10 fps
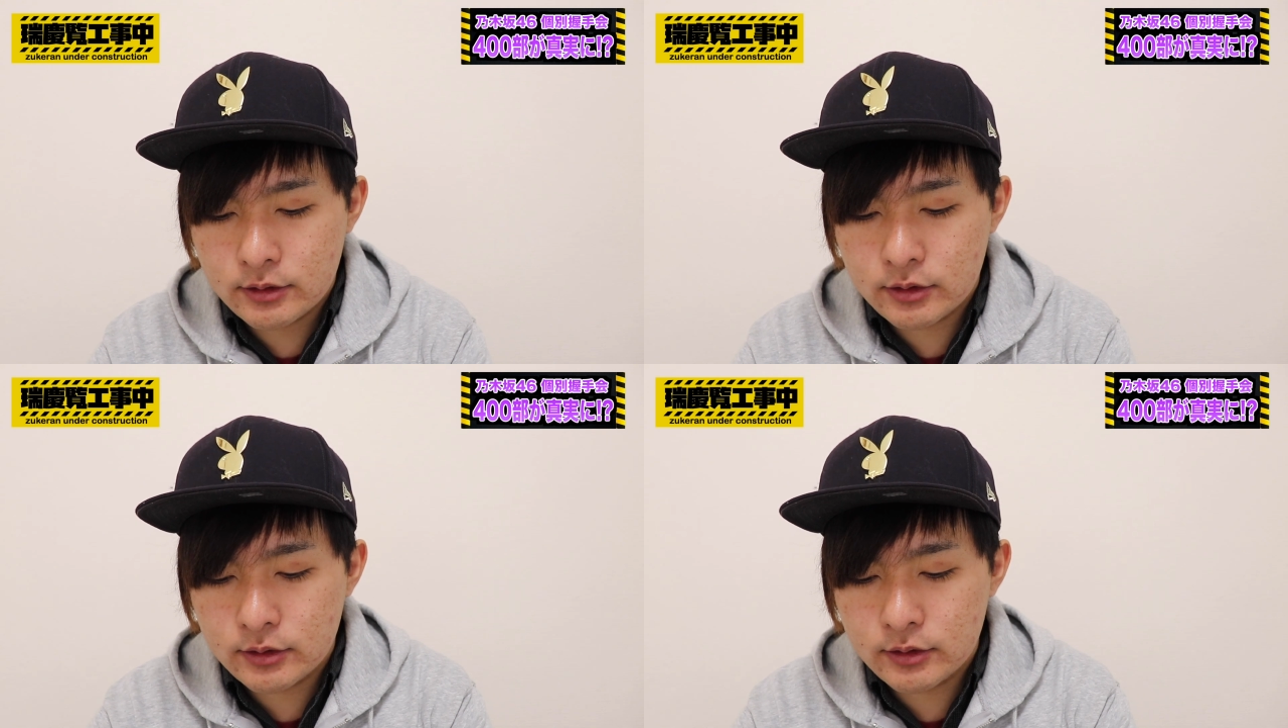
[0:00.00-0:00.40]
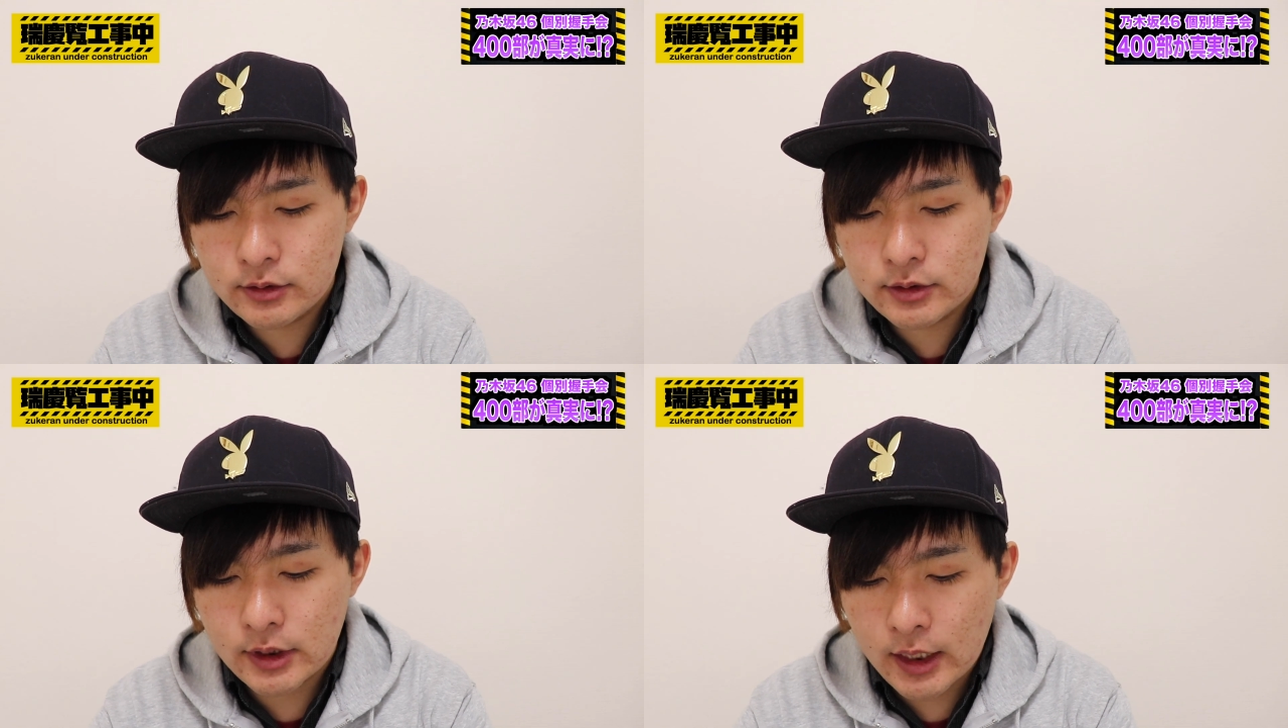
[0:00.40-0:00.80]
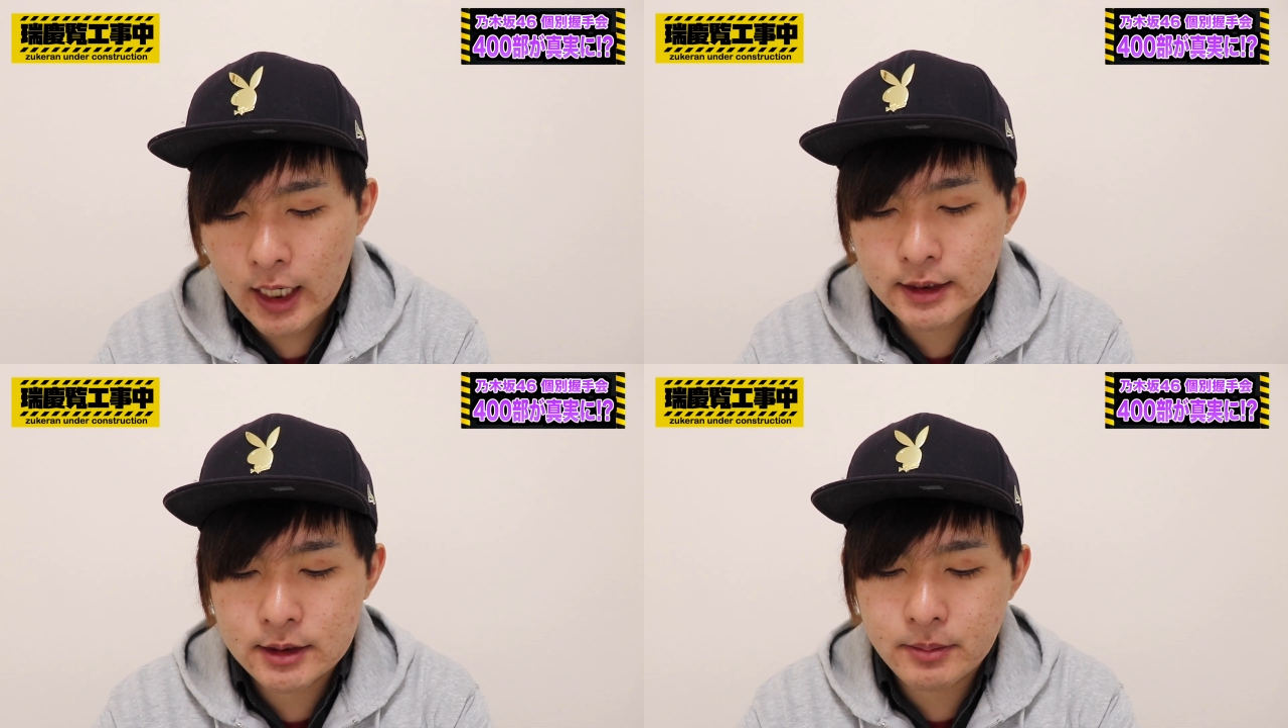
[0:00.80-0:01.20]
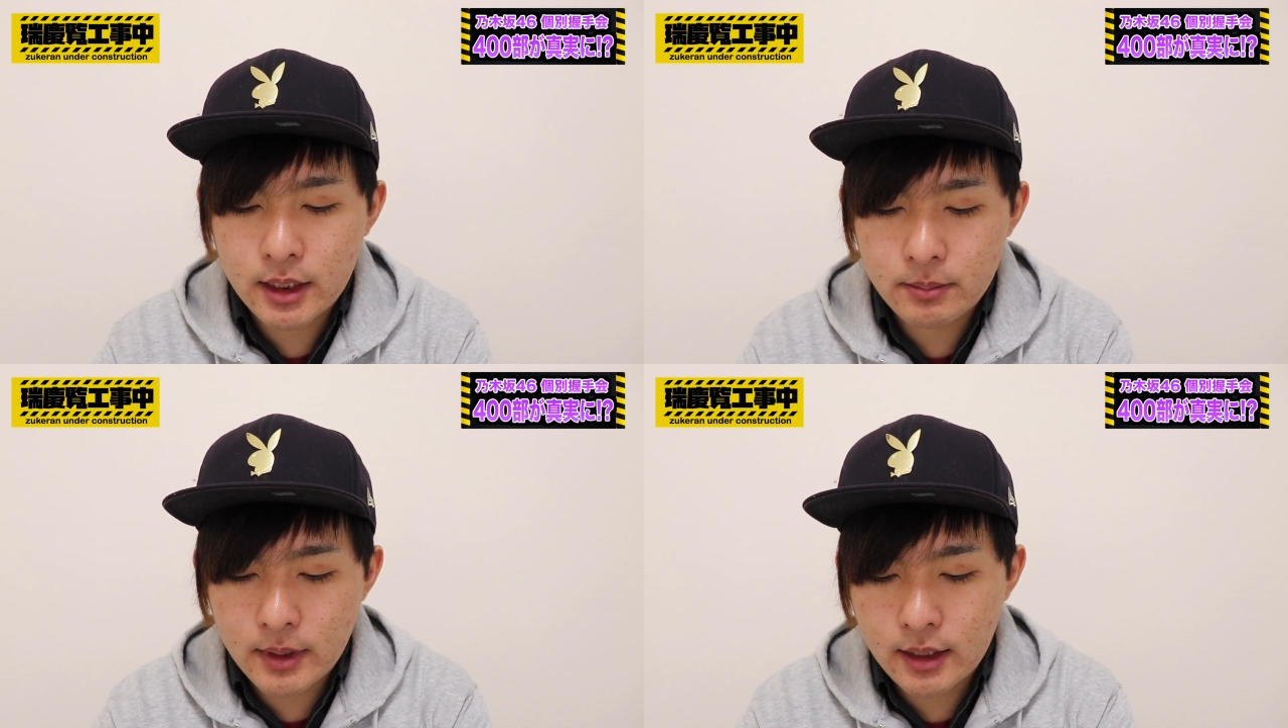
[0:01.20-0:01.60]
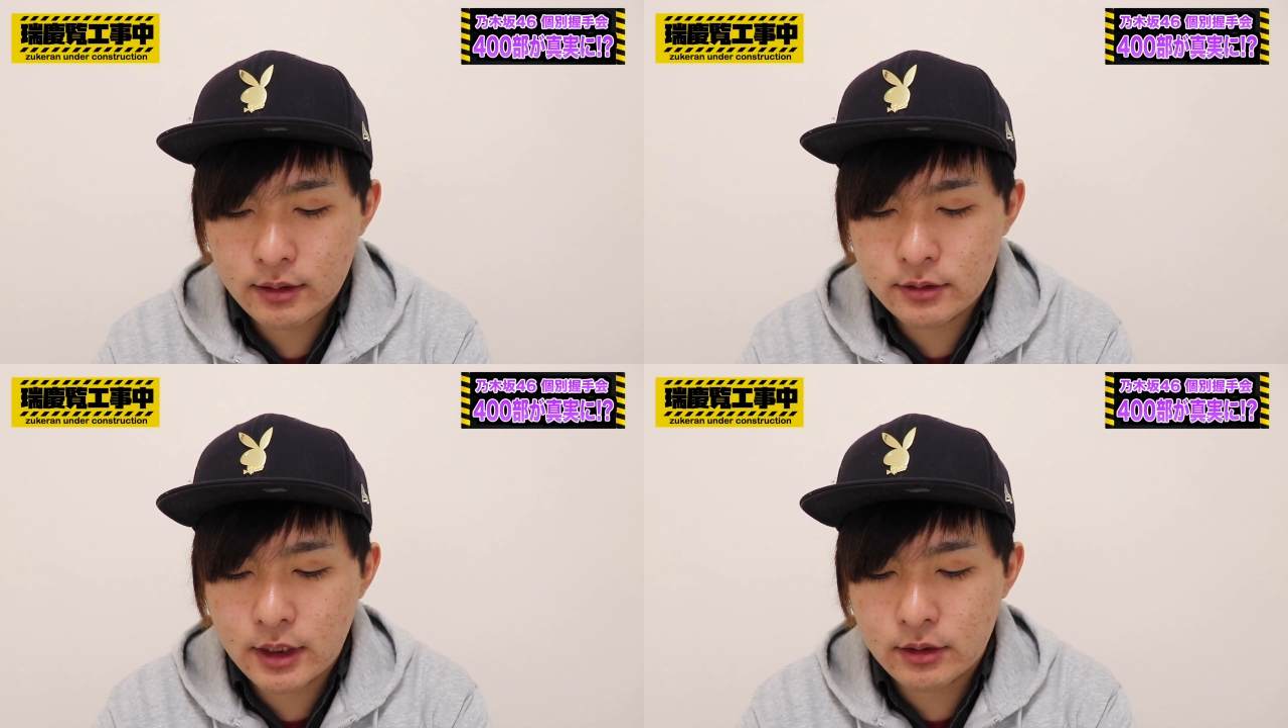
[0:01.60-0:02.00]
じゅうはちまい
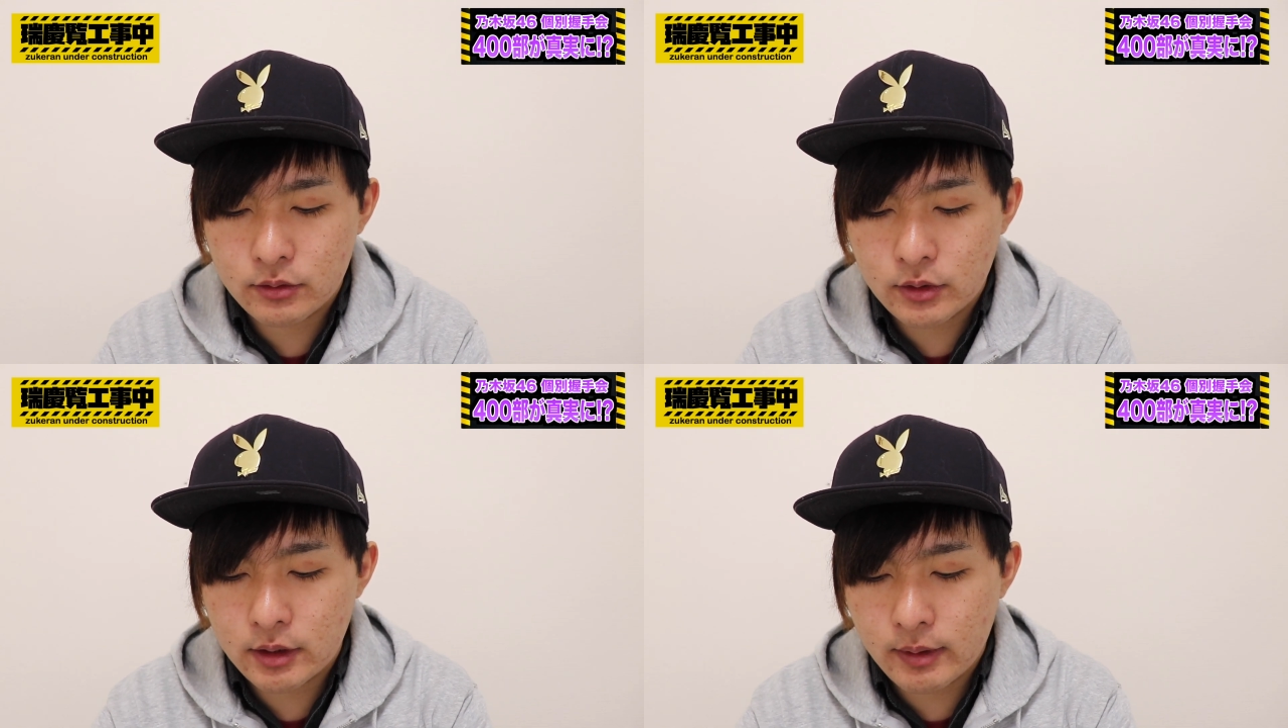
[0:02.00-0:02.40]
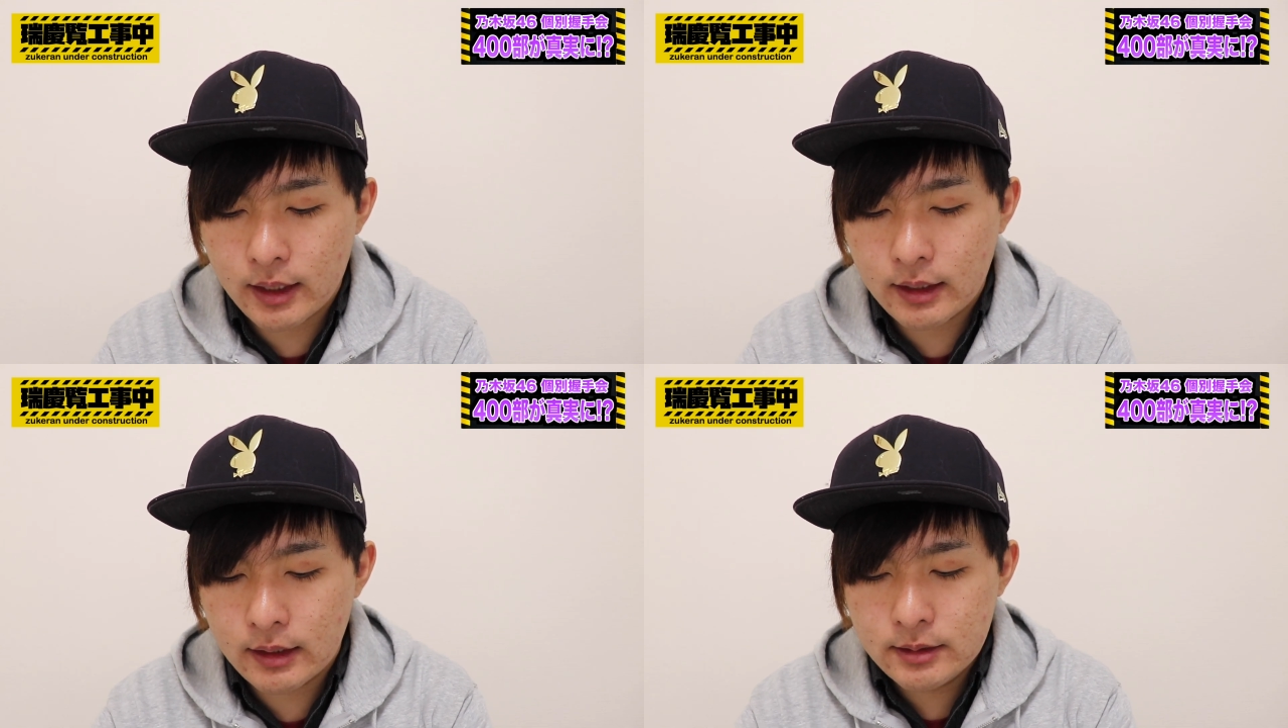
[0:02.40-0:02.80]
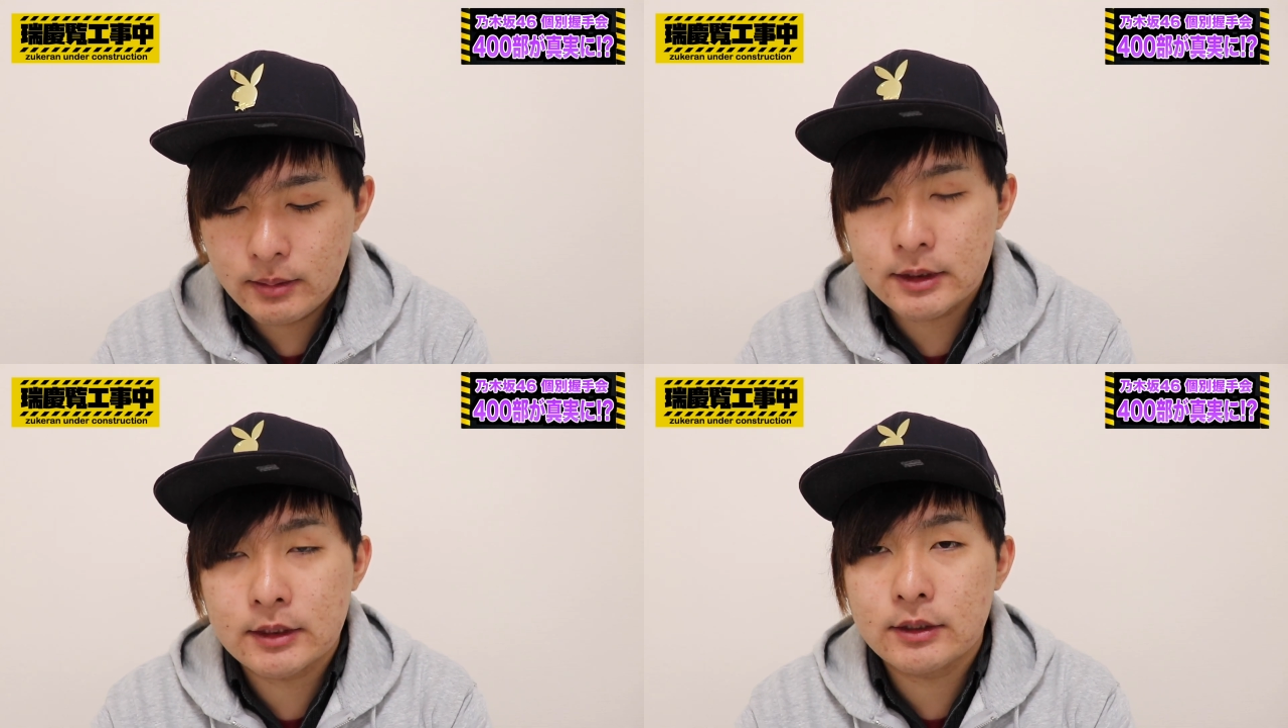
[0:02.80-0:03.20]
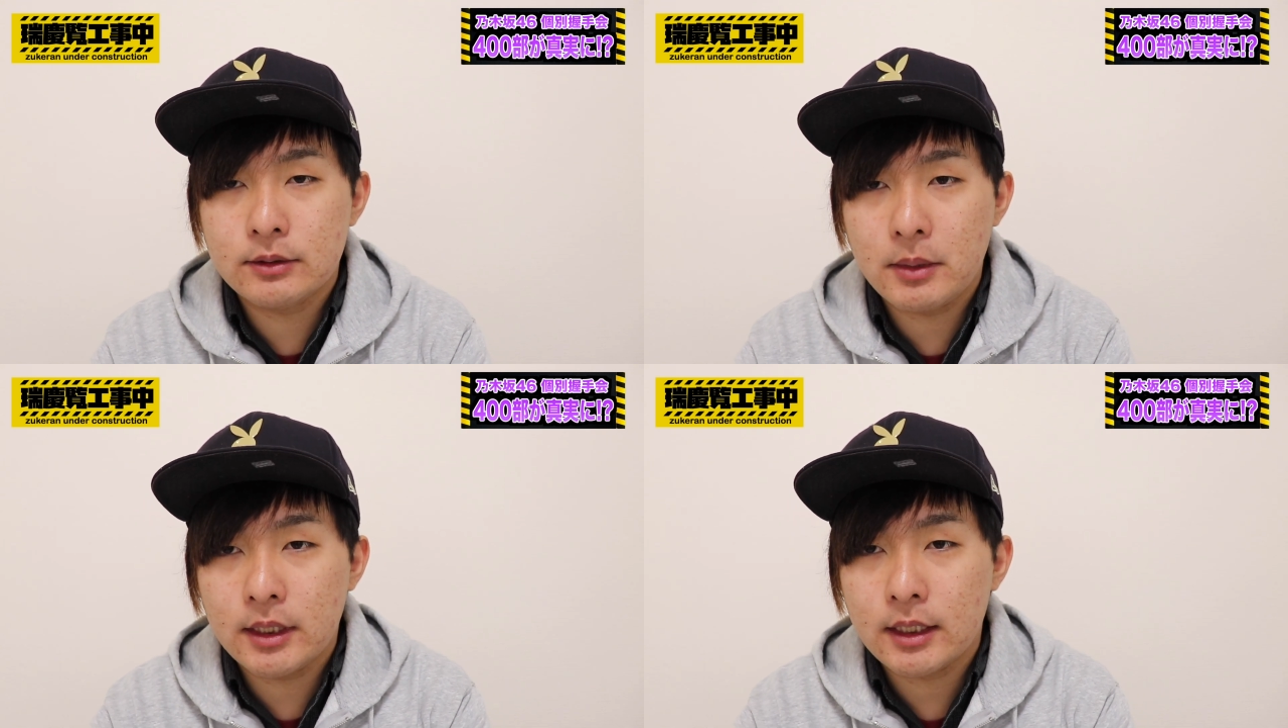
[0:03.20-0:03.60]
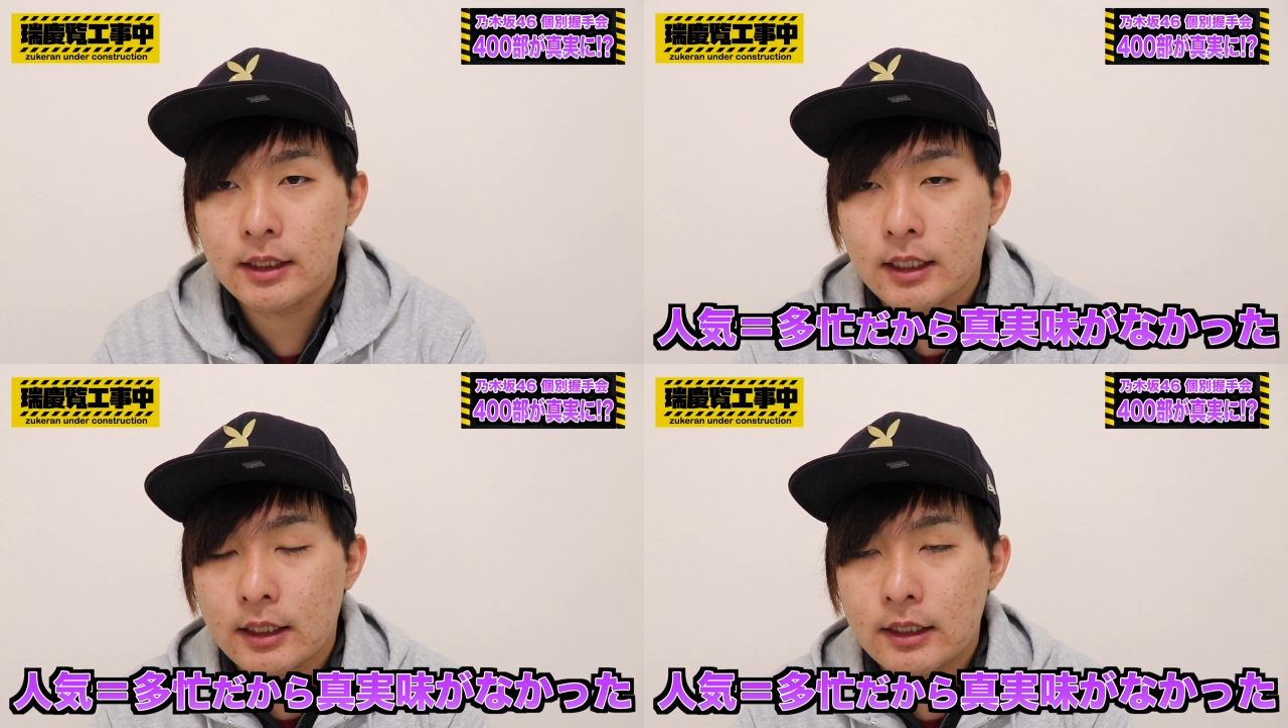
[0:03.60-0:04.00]
めぐらいの時はまあ数名
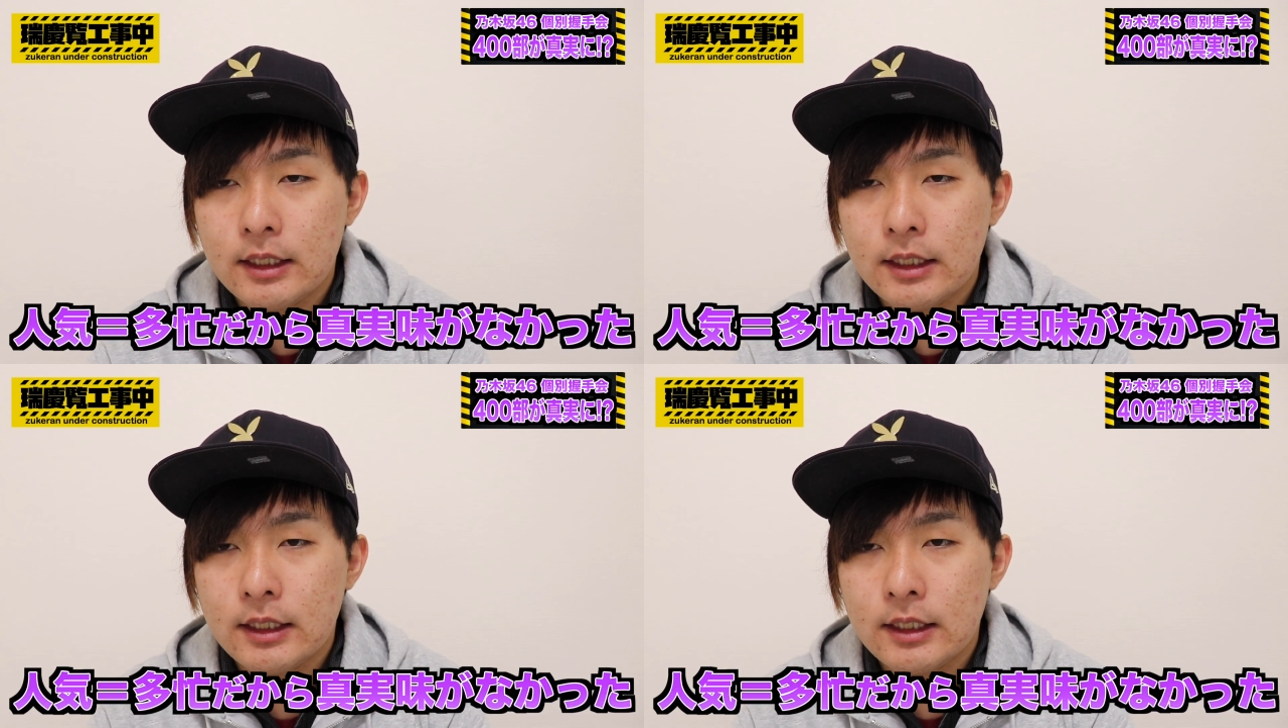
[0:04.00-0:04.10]
だったんで、